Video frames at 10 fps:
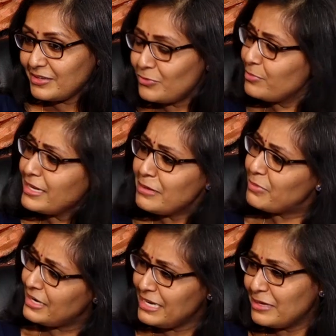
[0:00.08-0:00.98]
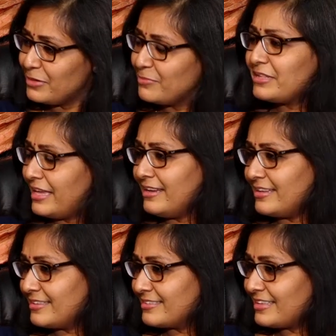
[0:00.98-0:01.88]
உண்மையிலே பெண்ணியம் என்பது என்ன
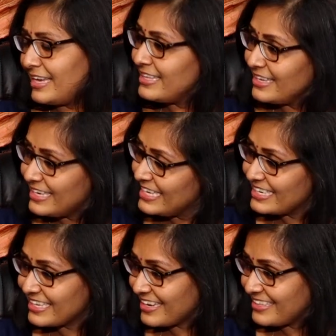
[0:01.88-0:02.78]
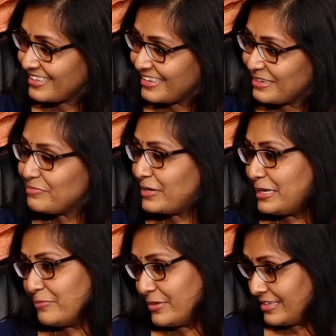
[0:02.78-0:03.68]
எதனை நீங்கள் கருதுகிறீர்கள்
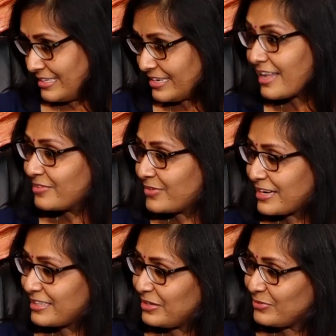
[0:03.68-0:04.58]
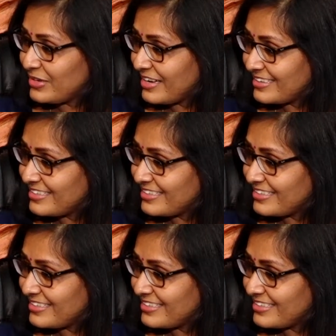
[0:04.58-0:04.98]
பெண்ணியம் என்கின்ற அந்த வார்த்தையினூடாக